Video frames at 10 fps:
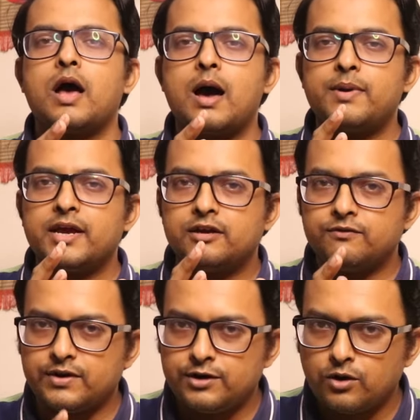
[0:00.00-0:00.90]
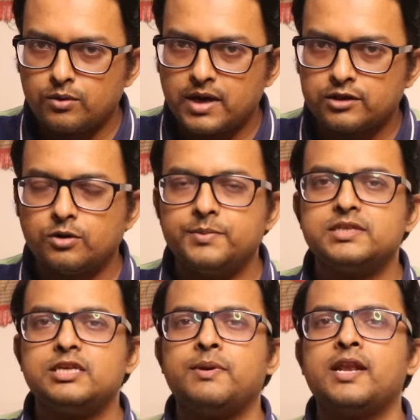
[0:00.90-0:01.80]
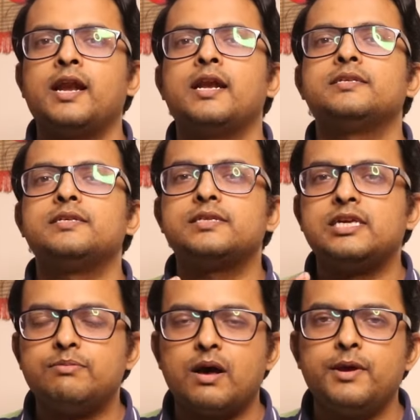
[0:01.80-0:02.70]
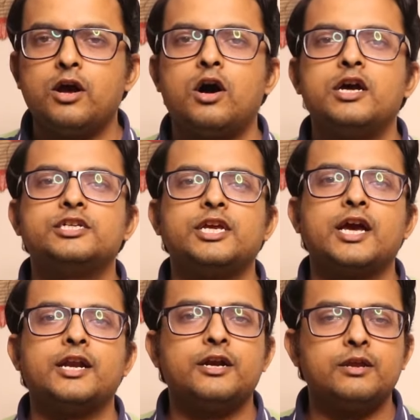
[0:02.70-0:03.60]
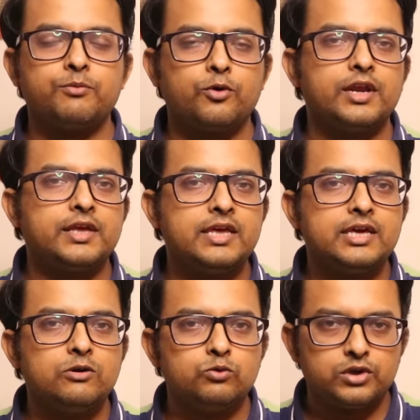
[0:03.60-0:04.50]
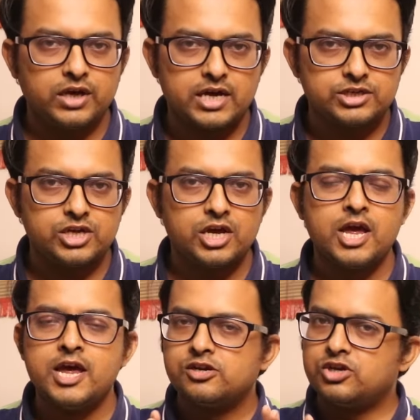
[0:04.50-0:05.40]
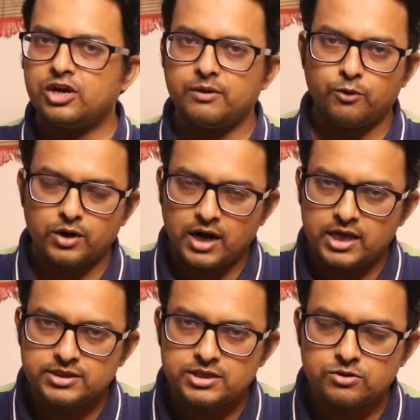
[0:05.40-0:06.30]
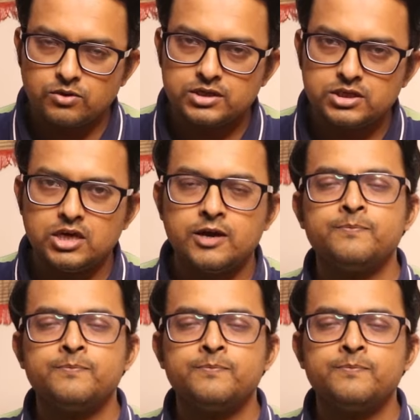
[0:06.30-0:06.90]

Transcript: আমরা একটি ভিডিওর মাধ্যমে সিমেন অ্যানালাইসিস কিভাবে হয় সেখানে রিপোর্টে কি কি উঠে আসে সে রিপোর্ট অ্যানালাইসিস করেছি